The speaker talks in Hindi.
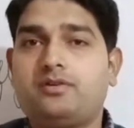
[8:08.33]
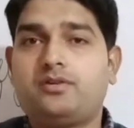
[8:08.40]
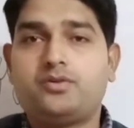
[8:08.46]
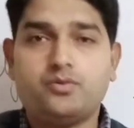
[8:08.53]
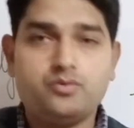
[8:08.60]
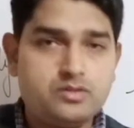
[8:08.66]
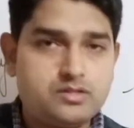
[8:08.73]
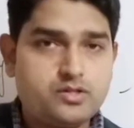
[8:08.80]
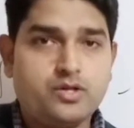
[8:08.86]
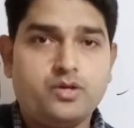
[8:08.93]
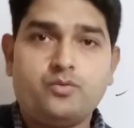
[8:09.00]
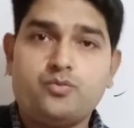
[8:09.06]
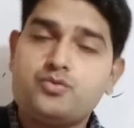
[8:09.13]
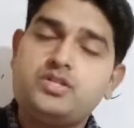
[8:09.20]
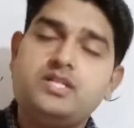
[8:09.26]
टूल्स हैं
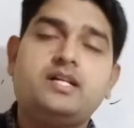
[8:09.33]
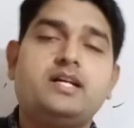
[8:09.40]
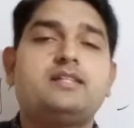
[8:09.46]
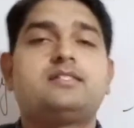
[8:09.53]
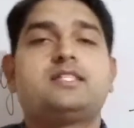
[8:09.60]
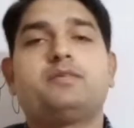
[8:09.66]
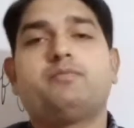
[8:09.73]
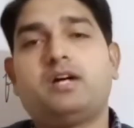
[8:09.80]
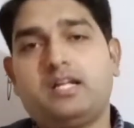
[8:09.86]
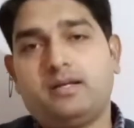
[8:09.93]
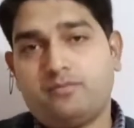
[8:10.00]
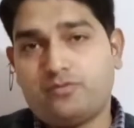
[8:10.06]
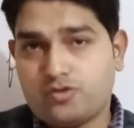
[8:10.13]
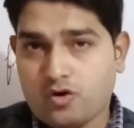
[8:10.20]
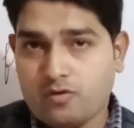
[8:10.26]
उसी का इस्तेमाल
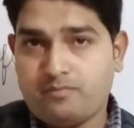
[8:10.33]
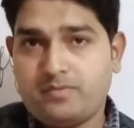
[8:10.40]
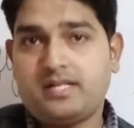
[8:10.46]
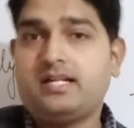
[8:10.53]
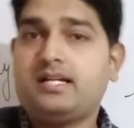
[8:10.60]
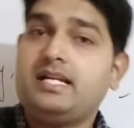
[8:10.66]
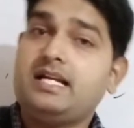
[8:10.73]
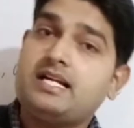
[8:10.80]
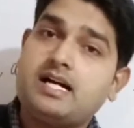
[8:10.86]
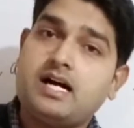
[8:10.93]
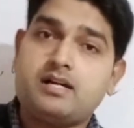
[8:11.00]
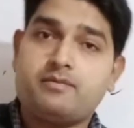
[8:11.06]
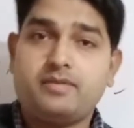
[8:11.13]
हम जॉब में करें कार